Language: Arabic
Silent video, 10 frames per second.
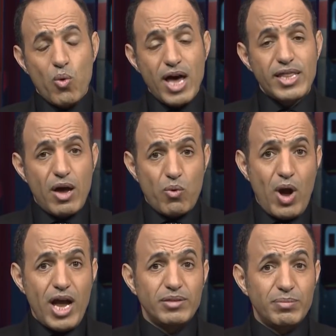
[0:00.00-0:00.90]
وهذا
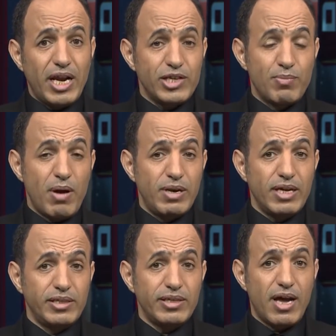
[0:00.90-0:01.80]
واحد من الأسباب
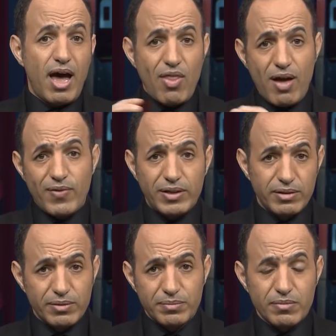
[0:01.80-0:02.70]
التي
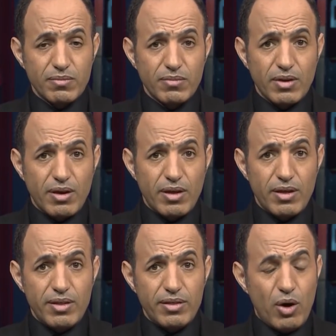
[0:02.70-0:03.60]
أضعفت
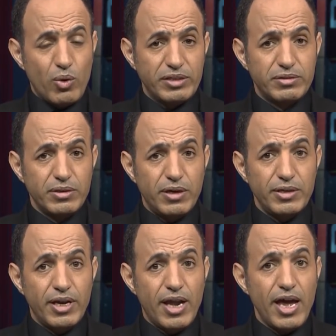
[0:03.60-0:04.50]
ثورة
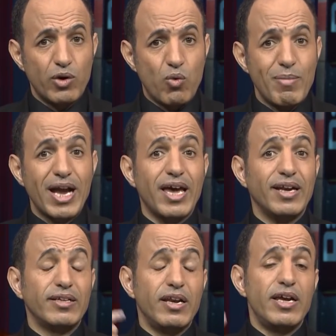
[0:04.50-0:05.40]
يناير
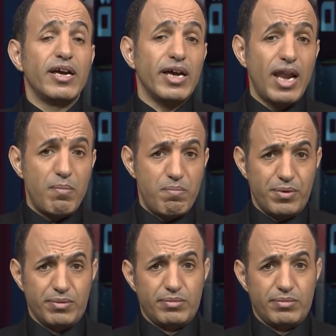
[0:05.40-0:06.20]
ومكنت للانقلاب